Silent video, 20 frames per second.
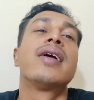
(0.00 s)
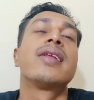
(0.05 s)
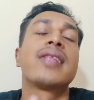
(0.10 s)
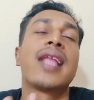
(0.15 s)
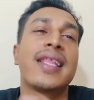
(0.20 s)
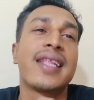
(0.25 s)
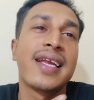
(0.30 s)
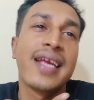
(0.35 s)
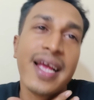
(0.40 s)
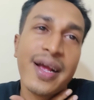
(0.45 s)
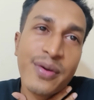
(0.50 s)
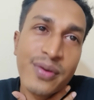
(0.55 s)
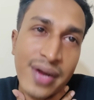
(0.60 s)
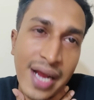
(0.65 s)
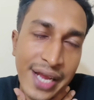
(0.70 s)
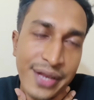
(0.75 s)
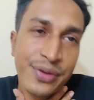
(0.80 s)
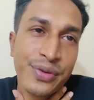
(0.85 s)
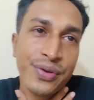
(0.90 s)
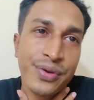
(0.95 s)
তাদেরকে এখন
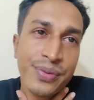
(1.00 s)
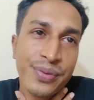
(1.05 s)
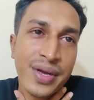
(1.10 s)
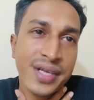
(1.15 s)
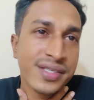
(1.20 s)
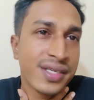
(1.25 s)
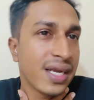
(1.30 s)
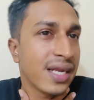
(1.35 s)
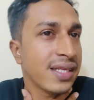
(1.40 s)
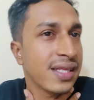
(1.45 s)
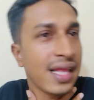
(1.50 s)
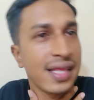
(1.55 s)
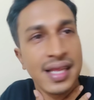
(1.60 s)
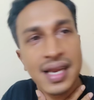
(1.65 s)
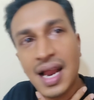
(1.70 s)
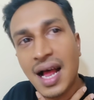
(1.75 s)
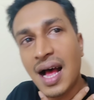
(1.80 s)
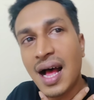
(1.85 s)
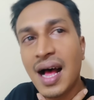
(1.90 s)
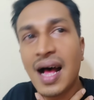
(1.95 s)
কাইনতে হইব এছাড়া তাদের
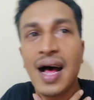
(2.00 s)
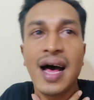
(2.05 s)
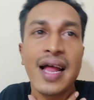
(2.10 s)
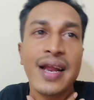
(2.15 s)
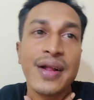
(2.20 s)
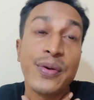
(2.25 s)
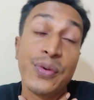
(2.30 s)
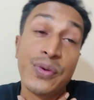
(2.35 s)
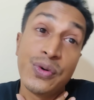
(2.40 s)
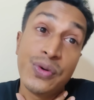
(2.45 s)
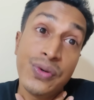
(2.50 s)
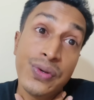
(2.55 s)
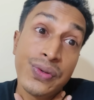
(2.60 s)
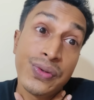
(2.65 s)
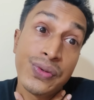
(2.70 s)
আর কোনো